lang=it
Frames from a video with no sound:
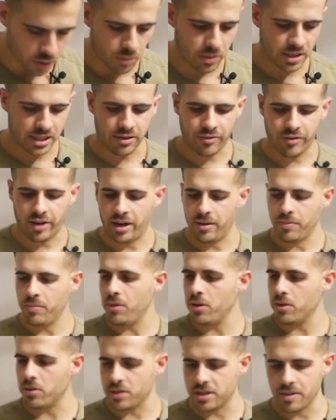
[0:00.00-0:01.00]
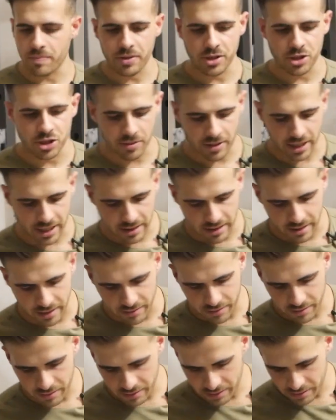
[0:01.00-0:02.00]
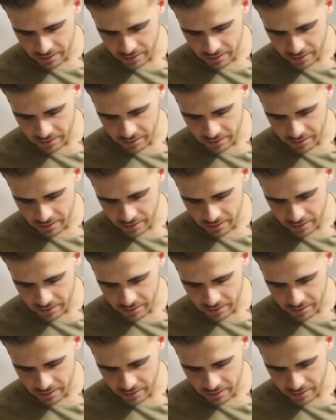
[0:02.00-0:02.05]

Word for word: come si fa? Molto semplicemente